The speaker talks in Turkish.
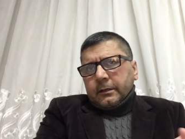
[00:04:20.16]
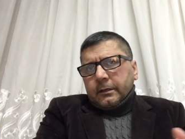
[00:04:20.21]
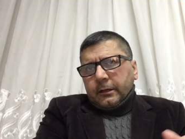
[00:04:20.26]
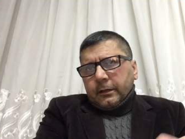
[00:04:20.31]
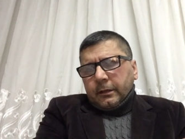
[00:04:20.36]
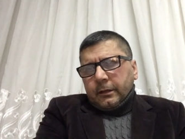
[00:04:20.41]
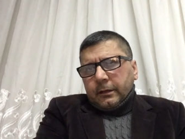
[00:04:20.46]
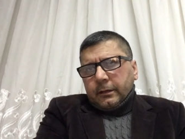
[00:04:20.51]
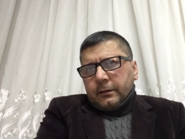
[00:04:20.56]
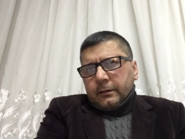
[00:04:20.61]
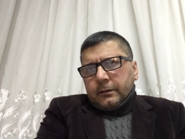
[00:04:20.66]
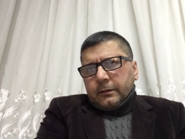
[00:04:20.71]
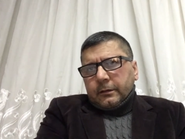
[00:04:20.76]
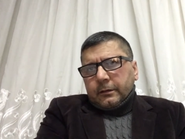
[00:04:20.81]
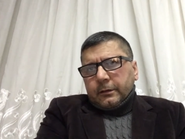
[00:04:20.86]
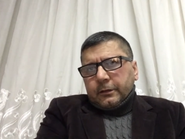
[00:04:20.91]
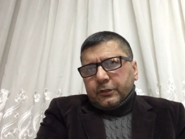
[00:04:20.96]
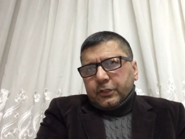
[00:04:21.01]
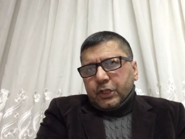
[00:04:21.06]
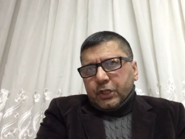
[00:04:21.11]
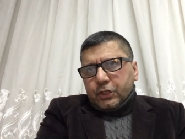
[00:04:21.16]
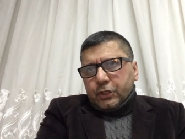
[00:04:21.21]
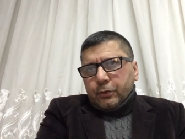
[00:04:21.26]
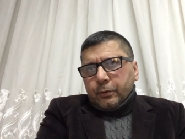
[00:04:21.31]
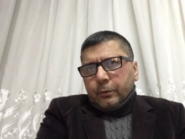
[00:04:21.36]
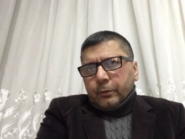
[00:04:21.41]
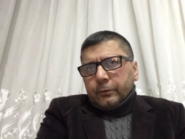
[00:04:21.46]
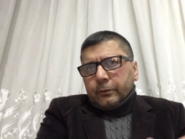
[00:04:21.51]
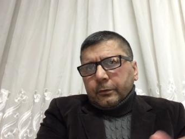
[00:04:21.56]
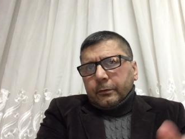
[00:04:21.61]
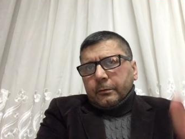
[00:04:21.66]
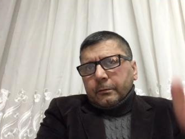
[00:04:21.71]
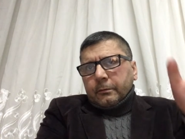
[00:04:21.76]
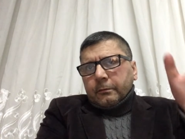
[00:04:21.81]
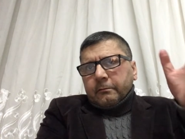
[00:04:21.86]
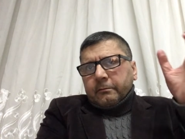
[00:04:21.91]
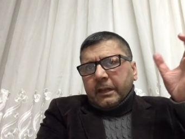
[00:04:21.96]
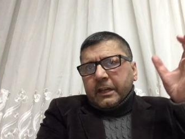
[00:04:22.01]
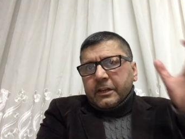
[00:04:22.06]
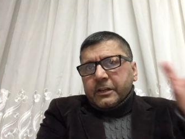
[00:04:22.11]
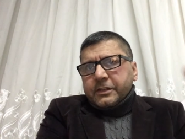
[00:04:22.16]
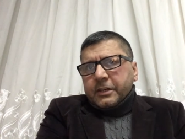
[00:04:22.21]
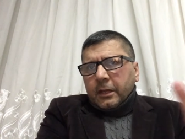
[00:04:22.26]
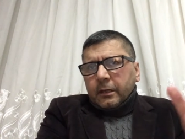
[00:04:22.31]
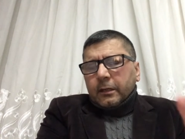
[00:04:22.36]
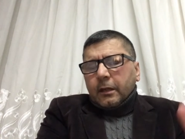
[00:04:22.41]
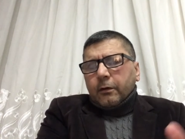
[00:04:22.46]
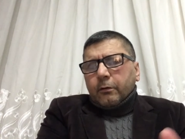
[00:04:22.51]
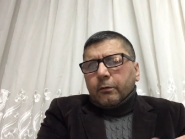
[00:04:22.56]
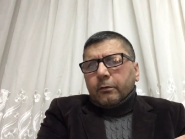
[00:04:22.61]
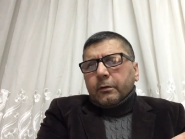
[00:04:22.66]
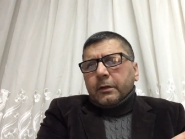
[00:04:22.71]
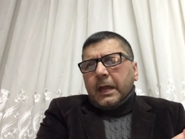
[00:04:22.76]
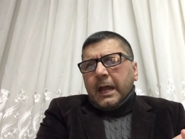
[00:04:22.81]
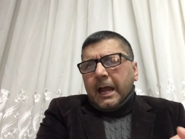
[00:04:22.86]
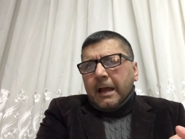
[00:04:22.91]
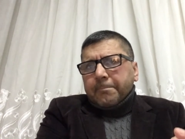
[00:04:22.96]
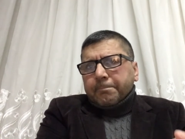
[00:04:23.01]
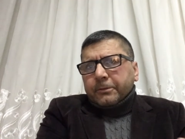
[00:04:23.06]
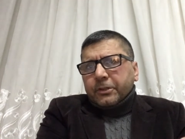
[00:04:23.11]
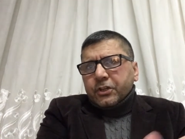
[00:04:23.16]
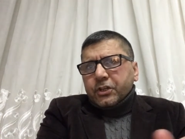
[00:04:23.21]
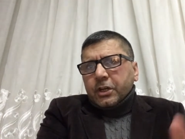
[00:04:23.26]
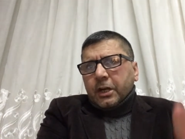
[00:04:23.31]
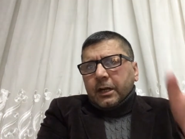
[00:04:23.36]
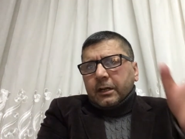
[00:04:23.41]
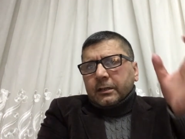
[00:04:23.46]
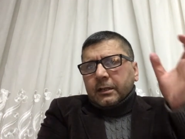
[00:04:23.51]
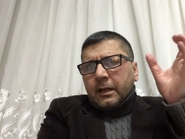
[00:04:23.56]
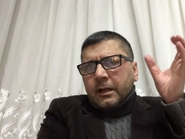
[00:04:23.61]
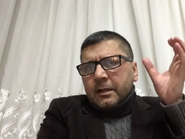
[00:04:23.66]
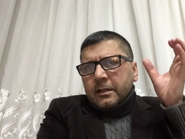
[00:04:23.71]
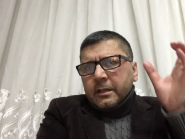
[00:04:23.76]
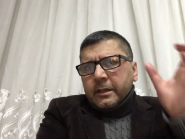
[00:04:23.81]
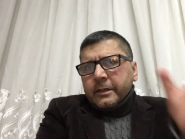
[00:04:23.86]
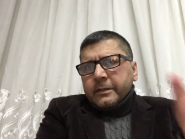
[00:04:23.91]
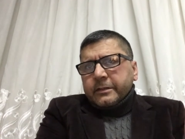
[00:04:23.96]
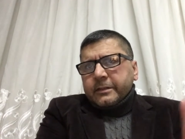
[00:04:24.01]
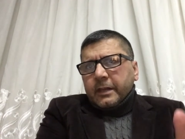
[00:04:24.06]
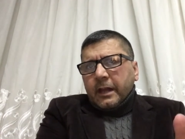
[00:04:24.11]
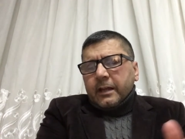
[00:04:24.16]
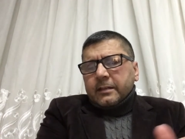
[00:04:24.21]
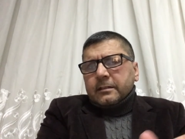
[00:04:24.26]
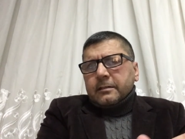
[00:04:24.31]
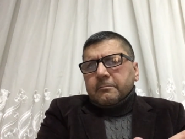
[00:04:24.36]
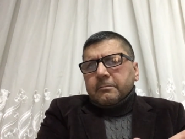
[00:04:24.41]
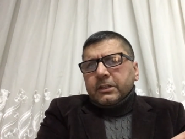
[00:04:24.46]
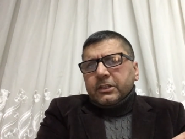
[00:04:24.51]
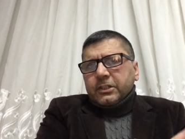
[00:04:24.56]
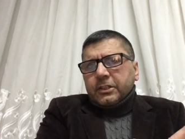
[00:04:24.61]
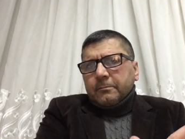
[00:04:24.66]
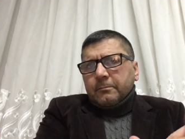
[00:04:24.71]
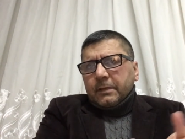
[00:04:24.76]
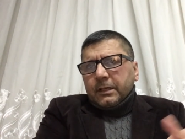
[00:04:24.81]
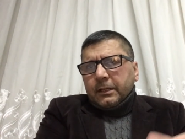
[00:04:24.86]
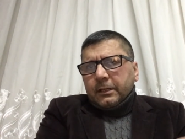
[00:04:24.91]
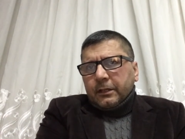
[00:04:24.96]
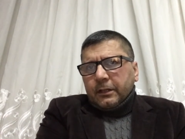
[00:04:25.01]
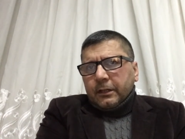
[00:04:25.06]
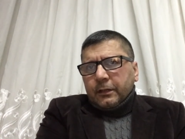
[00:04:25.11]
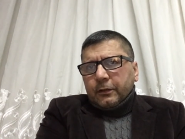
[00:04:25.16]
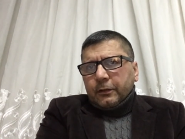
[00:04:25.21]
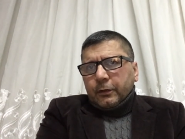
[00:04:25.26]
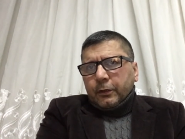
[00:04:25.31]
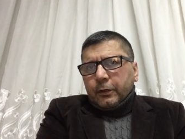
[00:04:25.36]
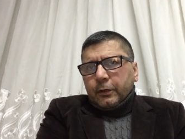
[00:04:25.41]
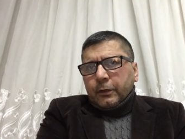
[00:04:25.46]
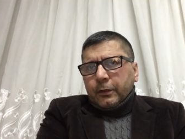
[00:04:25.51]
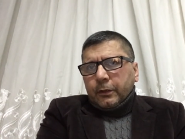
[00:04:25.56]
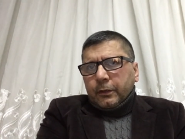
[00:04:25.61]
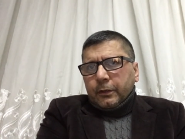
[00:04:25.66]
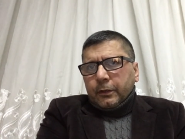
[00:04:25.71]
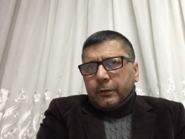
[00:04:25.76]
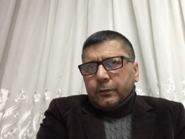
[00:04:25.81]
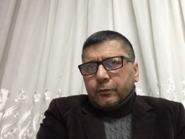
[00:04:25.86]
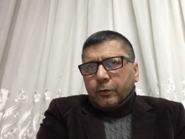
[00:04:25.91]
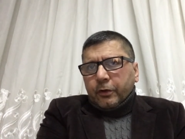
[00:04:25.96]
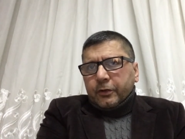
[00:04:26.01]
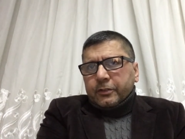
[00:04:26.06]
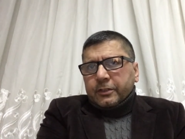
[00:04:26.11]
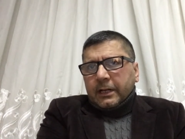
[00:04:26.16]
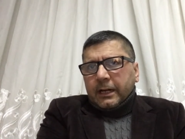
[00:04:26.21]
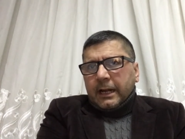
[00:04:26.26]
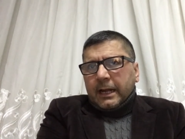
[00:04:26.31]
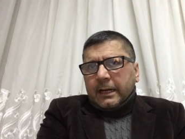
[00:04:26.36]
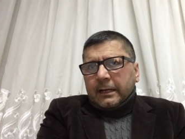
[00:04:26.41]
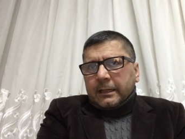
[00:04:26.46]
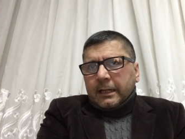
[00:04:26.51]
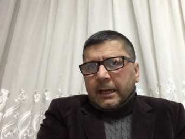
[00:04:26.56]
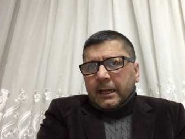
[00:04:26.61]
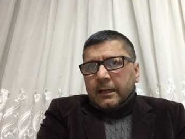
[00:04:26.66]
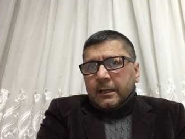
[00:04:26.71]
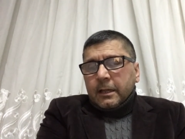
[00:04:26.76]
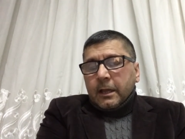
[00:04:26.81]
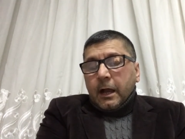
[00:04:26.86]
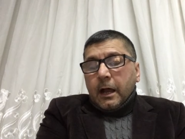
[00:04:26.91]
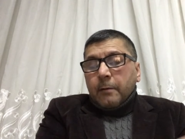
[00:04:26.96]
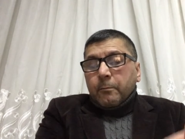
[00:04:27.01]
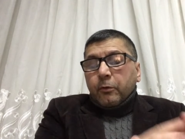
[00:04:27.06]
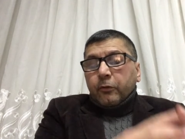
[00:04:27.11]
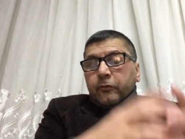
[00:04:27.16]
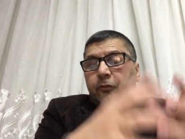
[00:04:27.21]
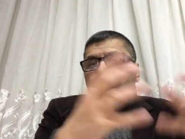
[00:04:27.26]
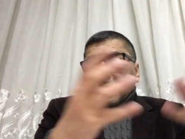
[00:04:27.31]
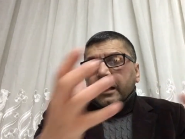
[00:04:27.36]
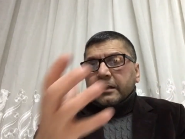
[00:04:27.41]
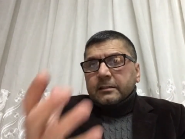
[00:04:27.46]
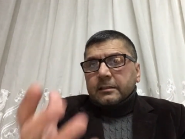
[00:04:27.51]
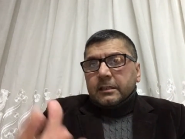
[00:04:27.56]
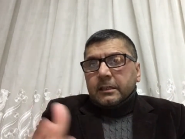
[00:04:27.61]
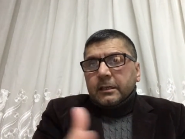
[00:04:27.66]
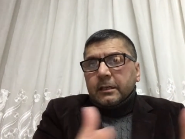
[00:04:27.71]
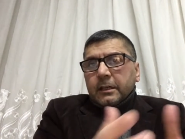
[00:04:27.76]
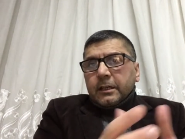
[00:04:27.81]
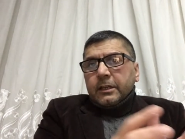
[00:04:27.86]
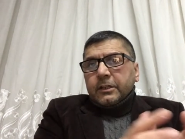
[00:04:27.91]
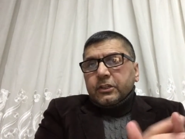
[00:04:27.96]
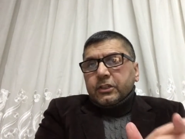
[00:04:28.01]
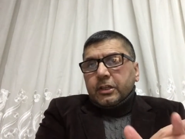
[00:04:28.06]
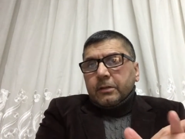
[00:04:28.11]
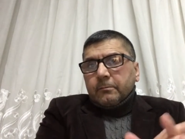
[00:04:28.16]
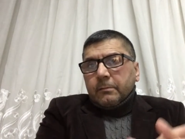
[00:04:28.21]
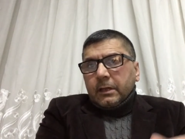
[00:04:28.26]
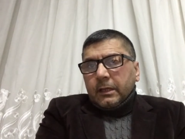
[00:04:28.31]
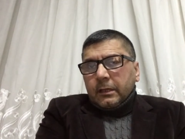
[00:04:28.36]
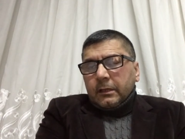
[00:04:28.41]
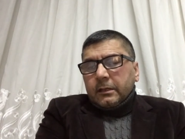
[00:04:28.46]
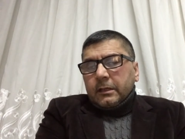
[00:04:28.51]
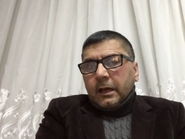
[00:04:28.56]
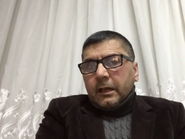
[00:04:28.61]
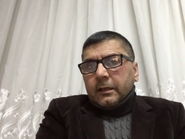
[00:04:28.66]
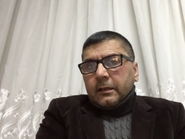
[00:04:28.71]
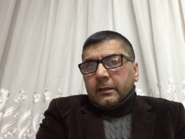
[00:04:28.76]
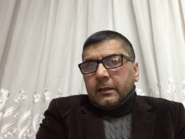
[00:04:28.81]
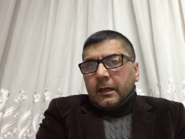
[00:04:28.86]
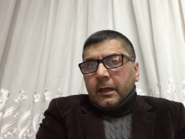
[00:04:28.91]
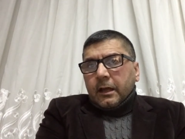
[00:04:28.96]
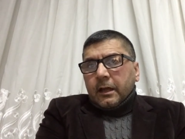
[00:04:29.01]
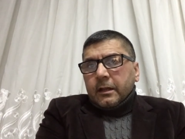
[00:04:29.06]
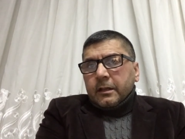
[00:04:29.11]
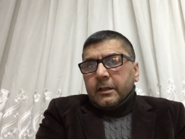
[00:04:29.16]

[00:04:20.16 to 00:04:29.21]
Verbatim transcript: e, e, geçiriyordu ve insanlar onun hep dışarıda siyasi bir kimliğini e, e, görseler de ama siyasi kimliğin yanında